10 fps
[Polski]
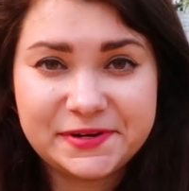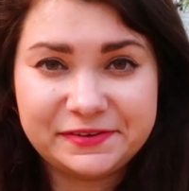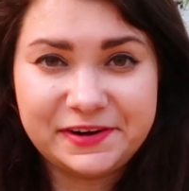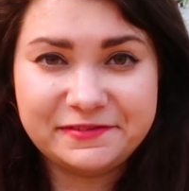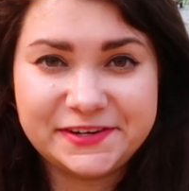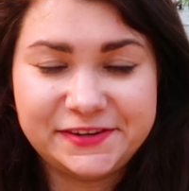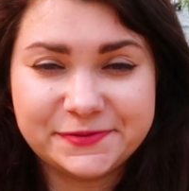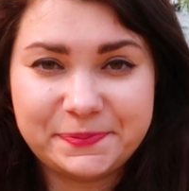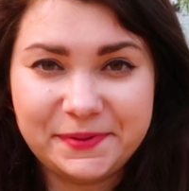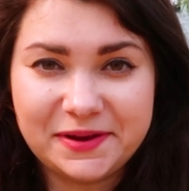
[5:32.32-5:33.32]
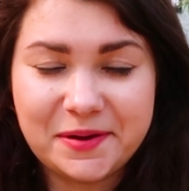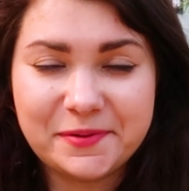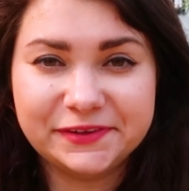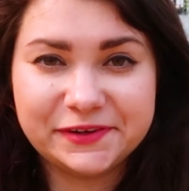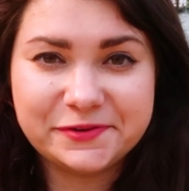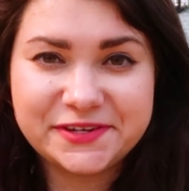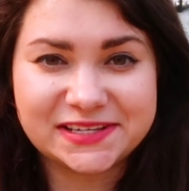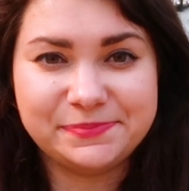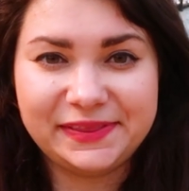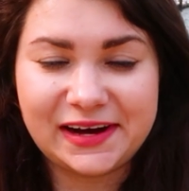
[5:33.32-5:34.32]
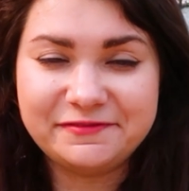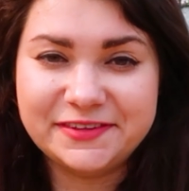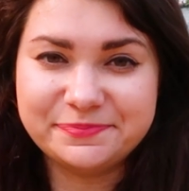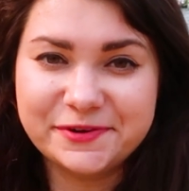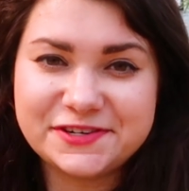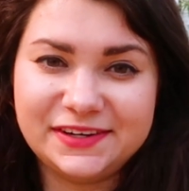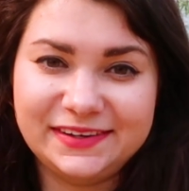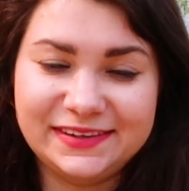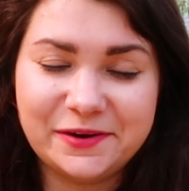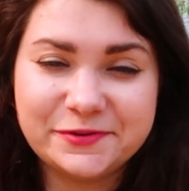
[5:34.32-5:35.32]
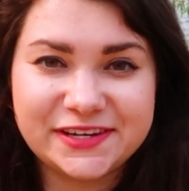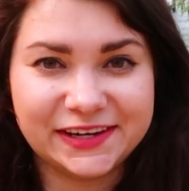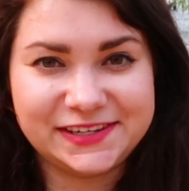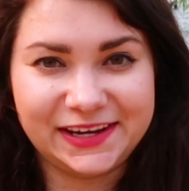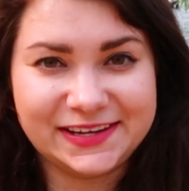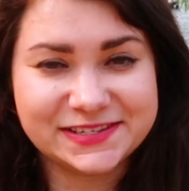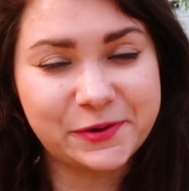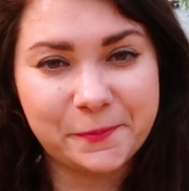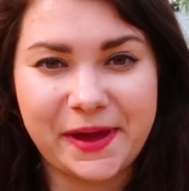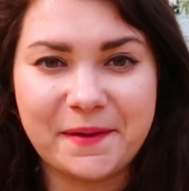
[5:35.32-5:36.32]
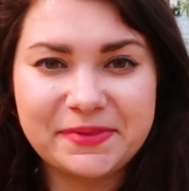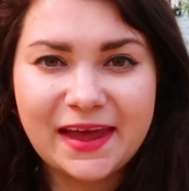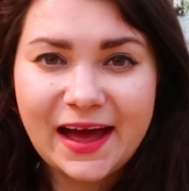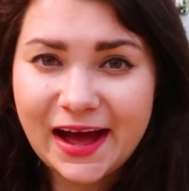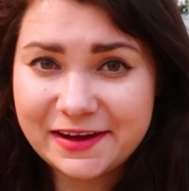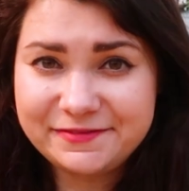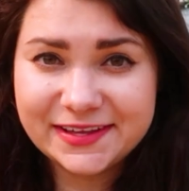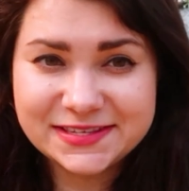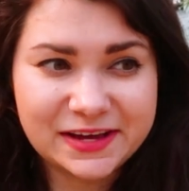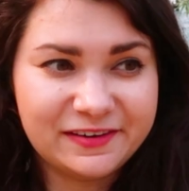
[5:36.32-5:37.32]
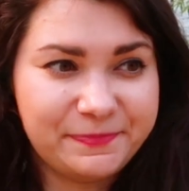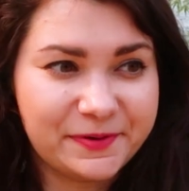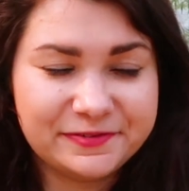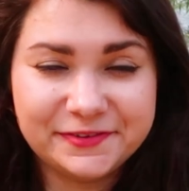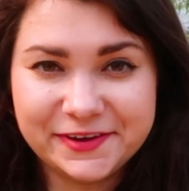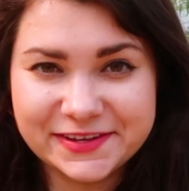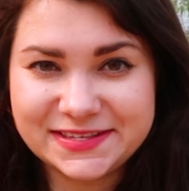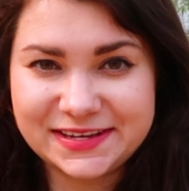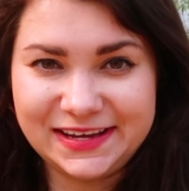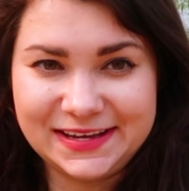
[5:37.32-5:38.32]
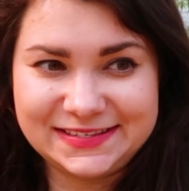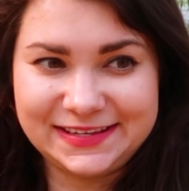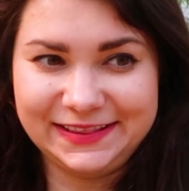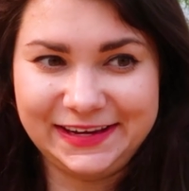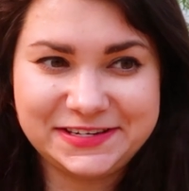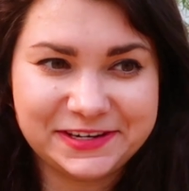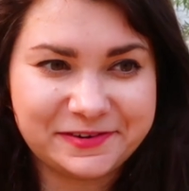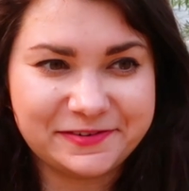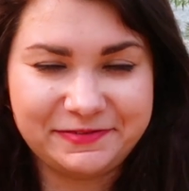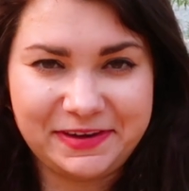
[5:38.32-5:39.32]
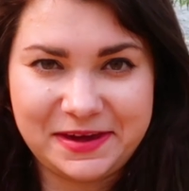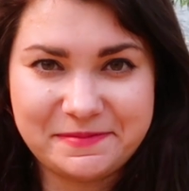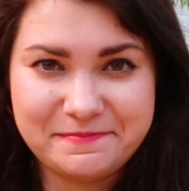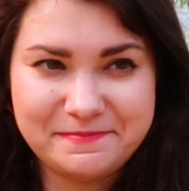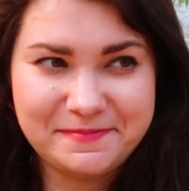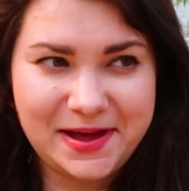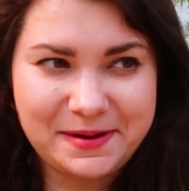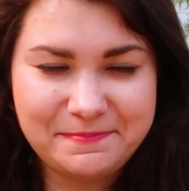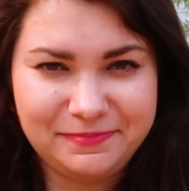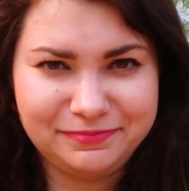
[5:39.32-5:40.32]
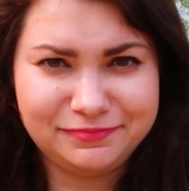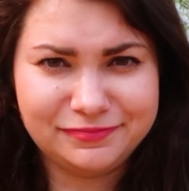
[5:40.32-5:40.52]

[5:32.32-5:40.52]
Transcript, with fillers: Przed chwilą właśnie wspominałam o tych ludziach z metra, więc może na ludziach się skupię. A więc e, porównując e, Sydneyczyków i Melbourne